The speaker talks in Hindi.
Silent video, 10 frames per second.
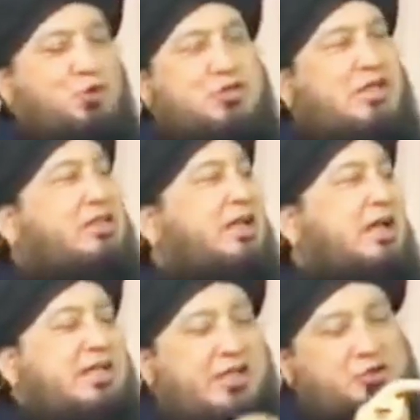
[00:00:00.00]
उसका
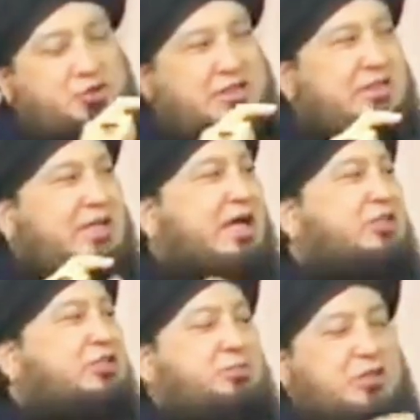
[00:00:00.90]
तरीका ये कि एक छोटे से
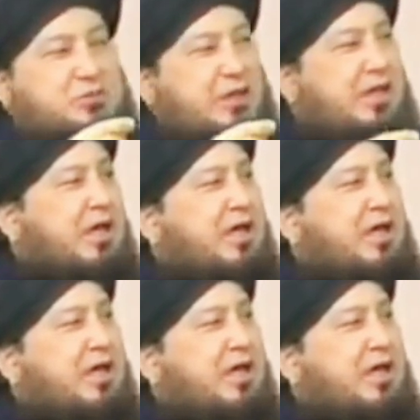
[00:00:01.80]
कागज के पीस पे